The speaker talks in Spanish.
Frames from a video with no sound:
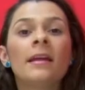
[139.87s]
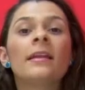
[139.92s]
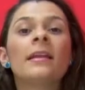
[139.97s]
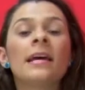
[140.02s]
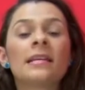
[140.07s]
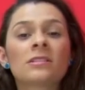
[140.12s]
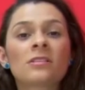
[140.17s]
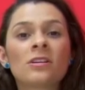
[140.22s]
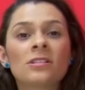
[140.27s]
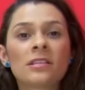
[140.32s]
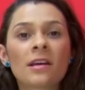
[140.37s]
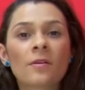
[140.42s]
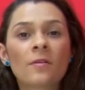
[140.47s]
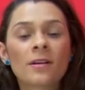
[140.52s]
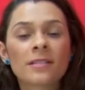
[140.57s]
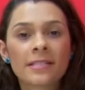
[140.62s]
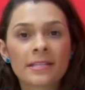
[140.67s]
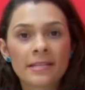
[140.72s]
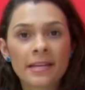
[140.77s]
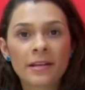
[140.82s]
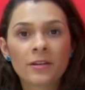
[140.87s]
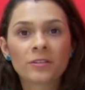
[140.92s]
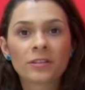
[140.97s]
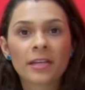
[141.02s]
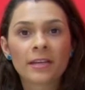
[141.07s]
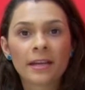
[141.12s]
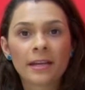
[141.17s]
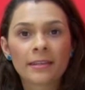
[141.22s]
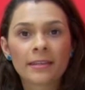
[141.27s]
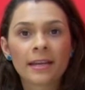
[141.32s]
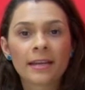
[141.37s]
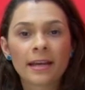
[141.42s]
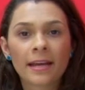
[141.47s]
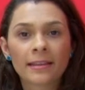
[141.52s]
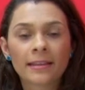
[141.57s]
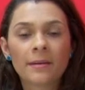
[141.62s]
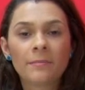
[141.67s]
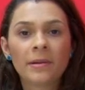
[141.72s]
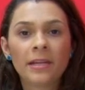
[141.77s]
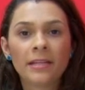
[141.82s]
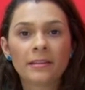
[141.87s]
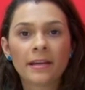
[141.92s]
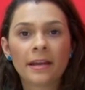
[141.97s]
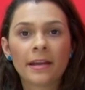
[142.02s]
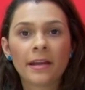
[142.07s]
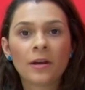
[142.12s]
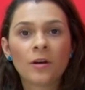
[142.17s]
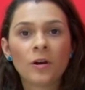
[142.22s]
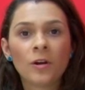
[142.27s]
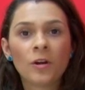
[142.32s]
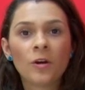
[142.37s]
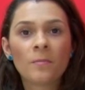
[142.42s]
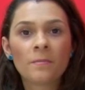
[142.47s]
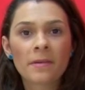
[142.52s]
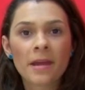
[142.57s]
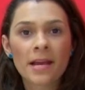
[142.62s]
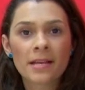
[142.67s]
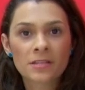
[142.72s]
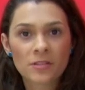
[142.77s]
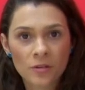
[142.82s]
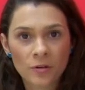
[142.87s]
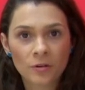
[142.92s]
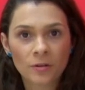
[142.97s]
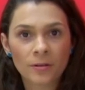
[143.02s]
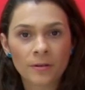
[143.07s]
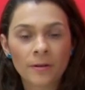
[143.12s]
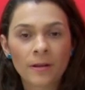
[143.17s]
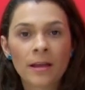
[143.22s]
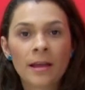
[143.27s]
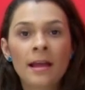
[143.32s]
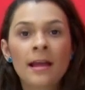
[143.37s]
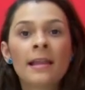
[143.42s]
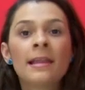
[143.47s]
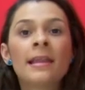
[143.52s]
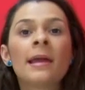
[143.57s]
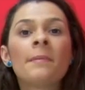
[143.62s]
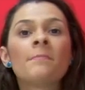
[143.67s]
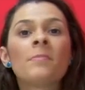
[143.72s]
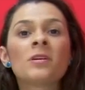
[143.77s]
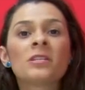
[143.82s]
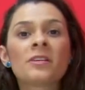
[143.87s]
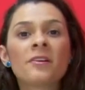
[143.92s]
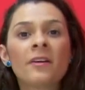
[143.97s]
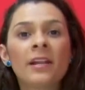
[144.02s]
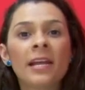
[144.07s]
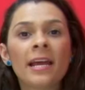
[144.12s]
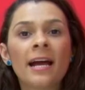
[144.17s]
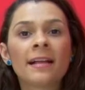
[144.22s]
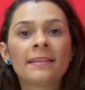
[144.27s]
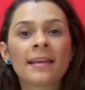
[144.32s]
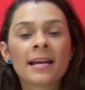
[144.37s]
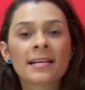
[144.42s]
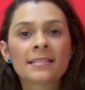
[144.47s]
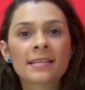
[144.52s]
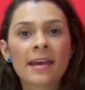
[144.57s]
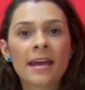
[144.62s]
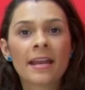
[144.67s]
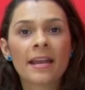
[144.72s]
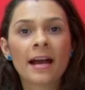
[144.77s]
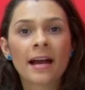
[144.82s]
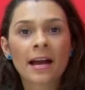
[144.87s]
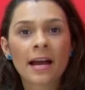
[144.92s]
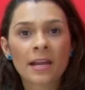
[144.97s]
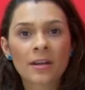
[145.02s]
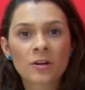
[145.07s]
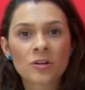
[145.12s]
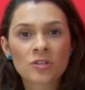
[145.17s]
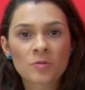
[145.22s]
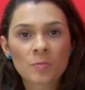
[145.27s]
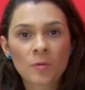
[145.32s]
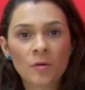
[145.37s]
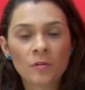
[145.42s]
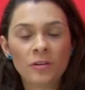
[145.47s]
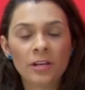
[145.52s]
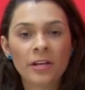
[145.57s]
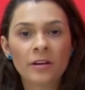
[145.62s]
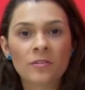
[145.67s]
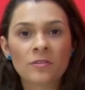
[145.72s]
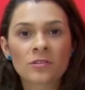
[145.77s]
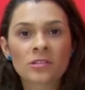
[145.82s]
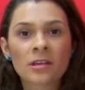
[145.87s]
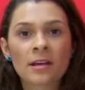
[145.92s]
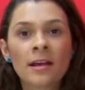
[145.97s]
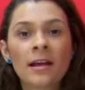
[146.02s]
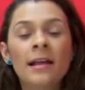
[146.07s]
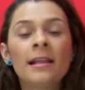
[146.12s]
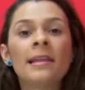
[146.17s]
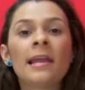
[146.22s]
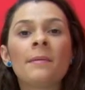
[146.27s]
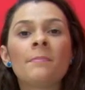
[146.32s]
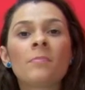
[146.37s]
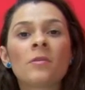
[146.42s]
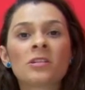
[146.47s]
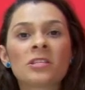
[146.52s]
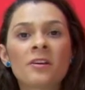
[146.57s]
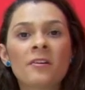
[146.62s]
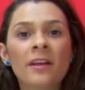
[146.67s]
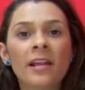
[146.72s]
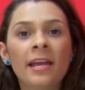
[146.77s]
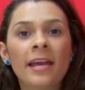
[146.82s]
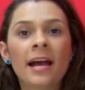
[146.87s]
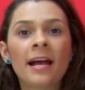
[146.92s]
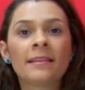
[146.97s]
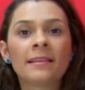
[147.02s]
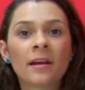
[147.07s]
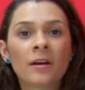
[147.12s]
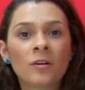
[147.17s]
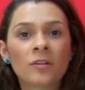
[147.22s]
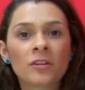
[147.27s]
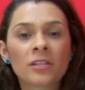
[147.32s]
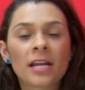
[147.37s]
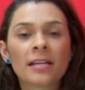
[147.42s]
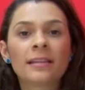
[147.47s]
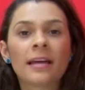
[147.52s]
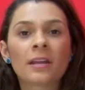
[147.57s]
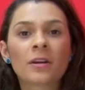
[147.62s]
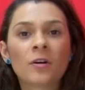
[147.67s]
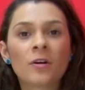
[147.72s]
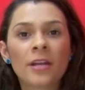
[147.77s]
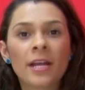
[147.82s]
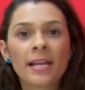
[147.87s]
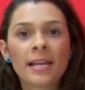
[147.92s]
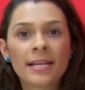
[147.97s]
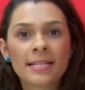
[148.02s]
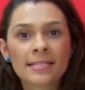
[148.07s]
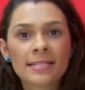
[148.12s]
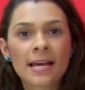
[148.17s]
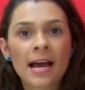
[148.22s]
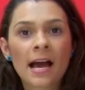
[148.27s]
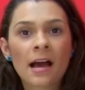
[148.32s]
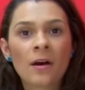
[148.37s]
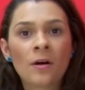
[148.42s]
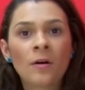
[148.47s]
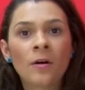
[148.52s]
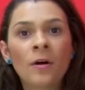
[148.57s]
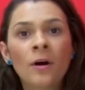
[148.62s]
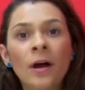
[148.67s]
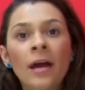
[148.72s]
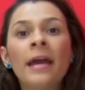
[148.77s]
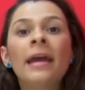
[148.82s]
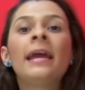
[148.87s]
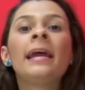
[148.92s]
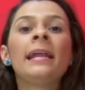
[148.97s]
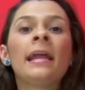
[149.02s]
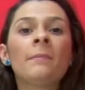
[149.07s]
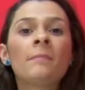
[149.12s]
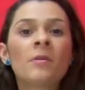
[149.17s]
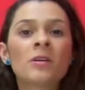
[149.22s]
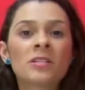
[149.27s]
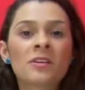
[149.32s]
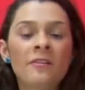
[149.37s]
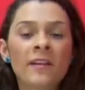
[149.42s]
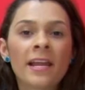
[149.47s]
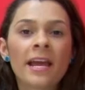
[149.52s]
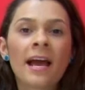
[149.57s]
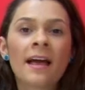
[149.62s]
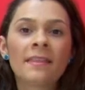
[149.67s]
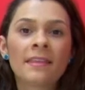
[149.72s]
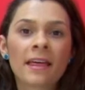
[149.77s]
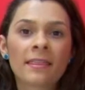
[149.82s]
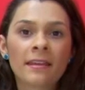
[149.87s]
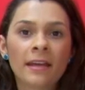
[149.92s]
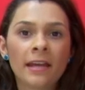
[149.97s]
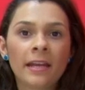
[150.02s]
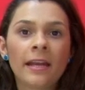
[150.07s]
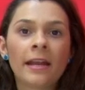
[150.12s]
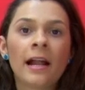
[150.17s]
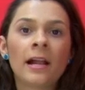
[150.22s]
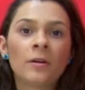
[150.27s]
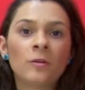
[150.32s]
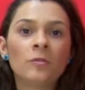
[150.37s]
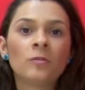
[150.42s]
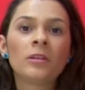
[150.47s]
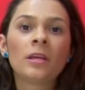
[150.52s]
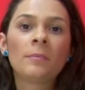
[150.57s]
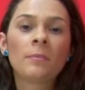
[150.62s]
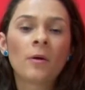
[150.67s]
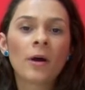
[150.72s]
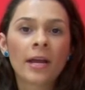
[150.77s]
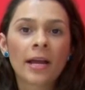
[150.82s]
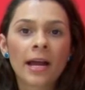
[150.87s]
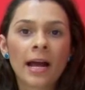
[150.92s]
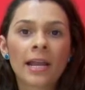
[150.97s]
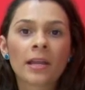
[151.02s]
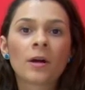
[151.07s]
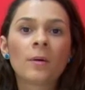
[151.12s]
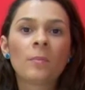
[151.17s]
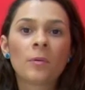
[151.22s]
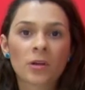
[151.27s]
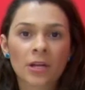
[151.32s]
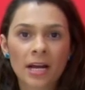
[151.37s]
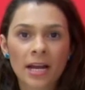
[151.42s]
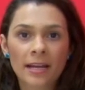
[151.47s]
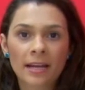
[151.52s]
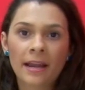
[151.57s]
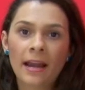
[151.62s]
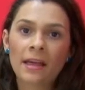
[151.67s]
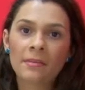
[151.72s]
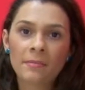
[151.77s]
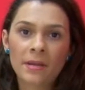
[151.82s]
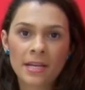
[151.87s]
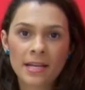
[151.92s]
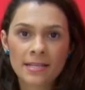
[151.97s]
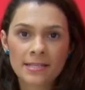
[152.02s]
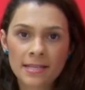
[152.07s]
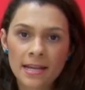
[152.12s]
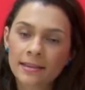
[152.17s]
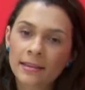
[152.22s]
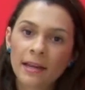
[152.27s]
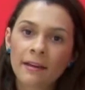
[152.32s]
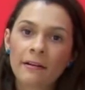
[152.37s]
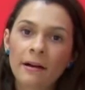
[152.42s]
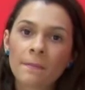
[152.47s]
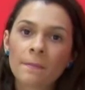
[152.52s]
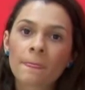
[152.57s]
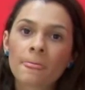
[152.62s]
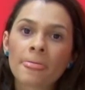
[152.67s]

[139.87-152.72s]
Las consecuencias de no tener tarjeta militar en Colombia son la imposibilidad de acceder a cargos públicos, la imposibilidad de contratar con el Estado y la imposibilidad de adquirir algún tipo de cargo por carrera administrativa.